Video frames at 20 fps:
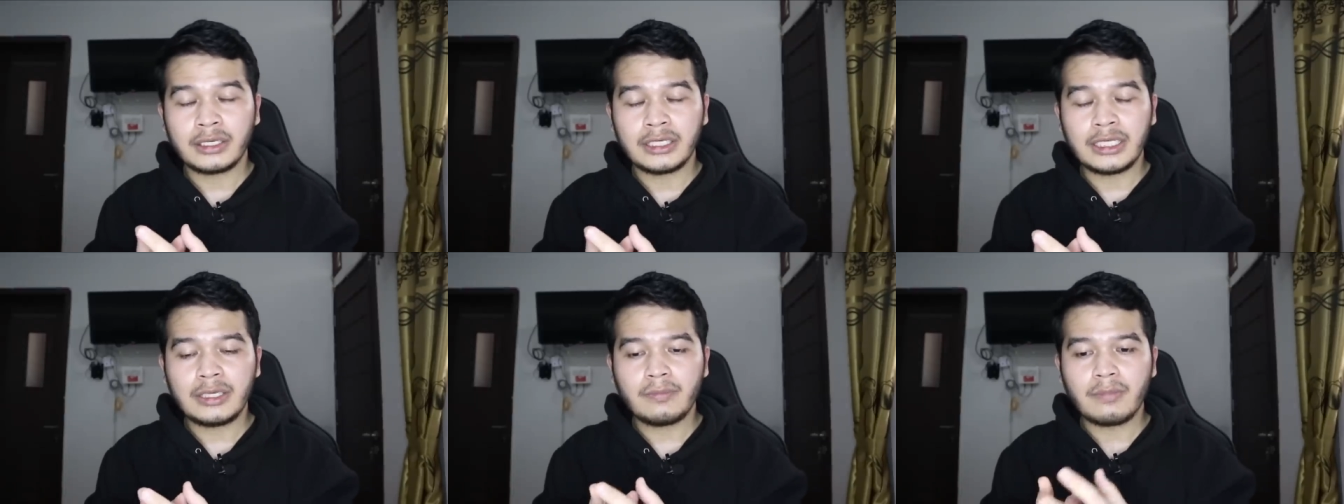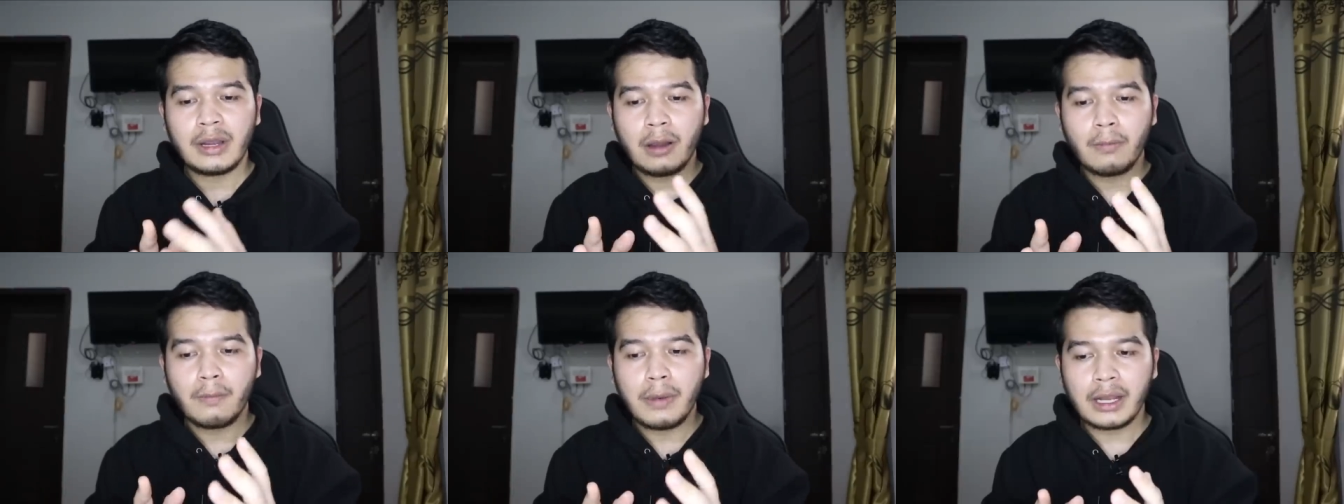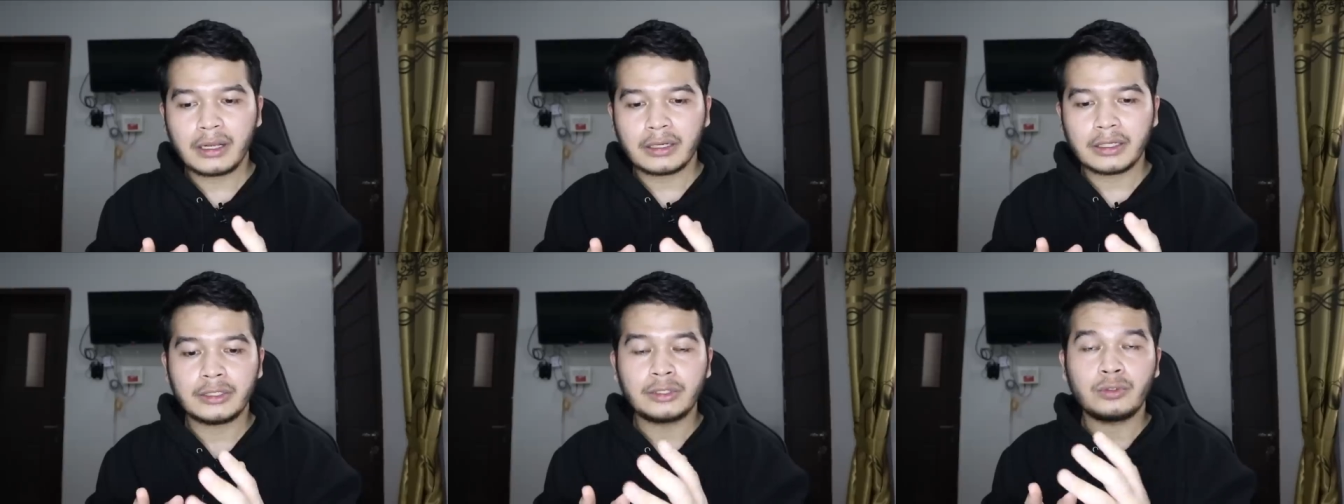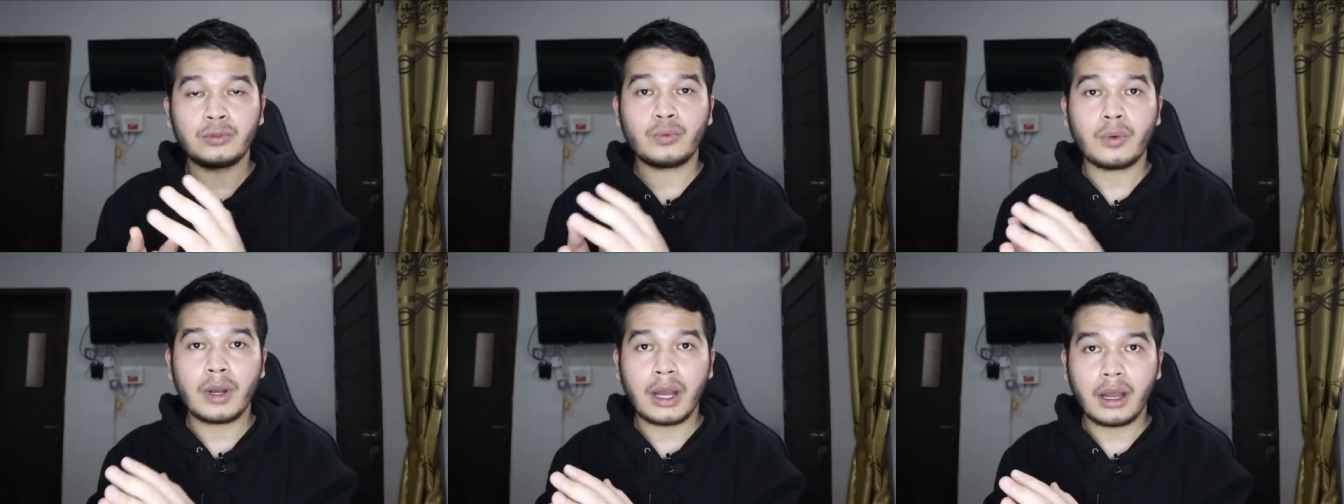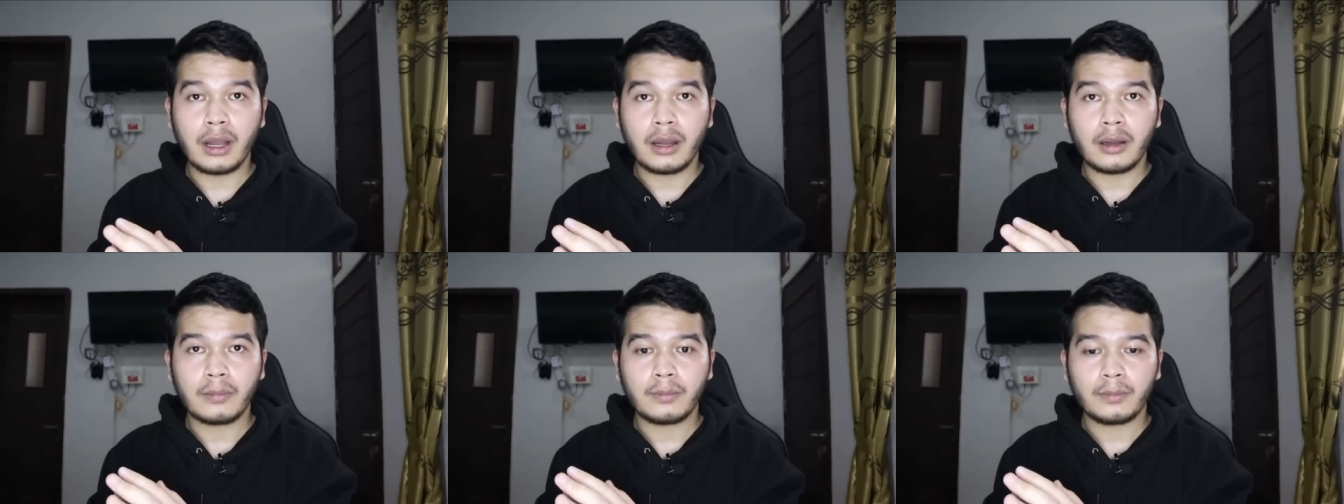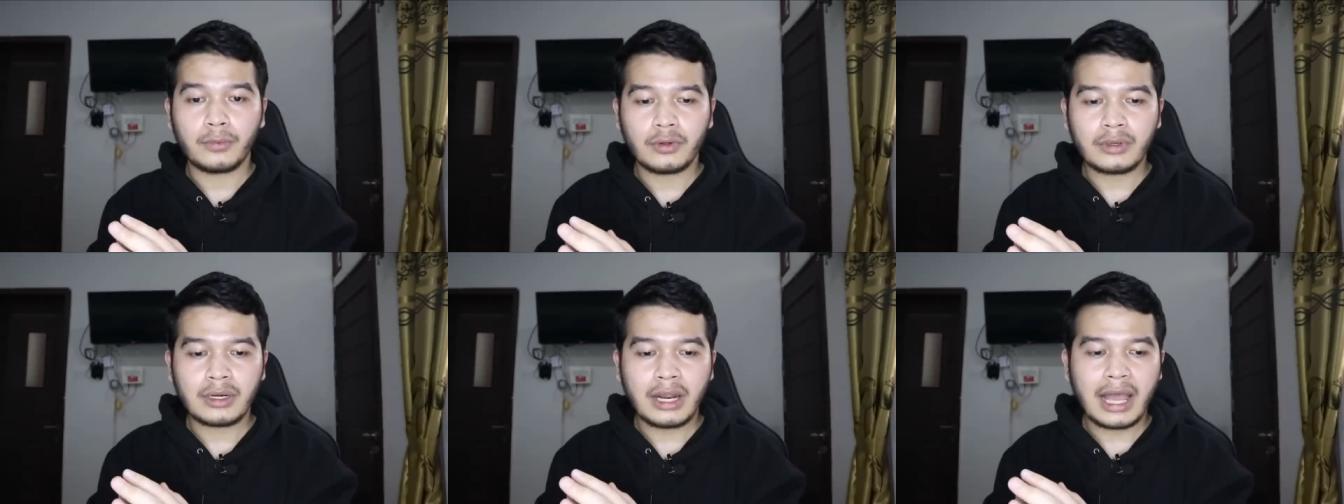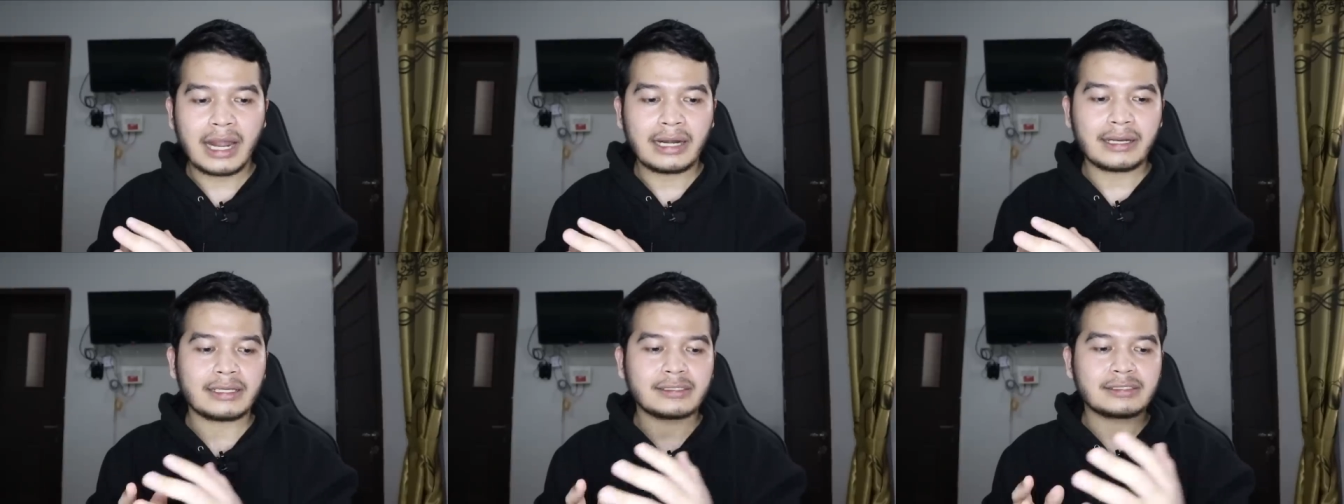di babak kedua pun
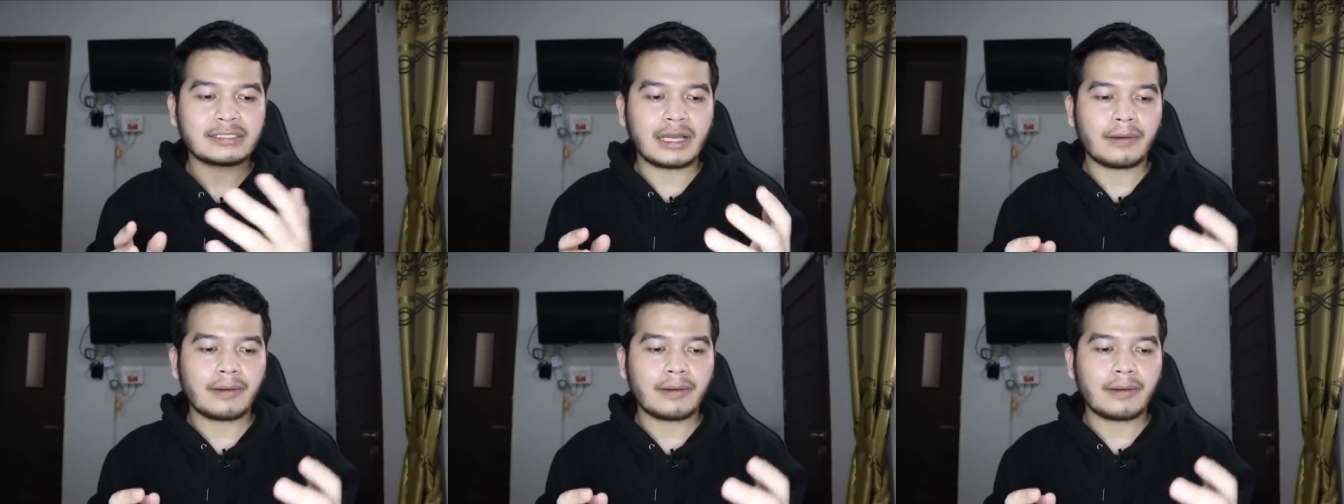hal yang